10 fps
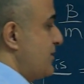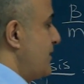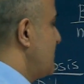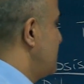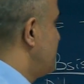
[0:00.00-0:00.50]
bu
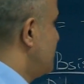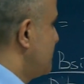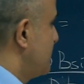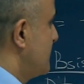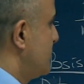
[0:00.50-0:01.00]
sefer.
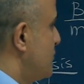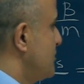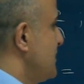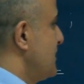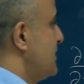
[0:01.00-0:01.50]

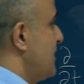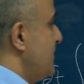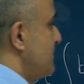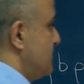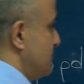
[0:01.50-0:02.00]
Burada da
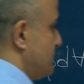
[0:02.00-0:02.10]
yine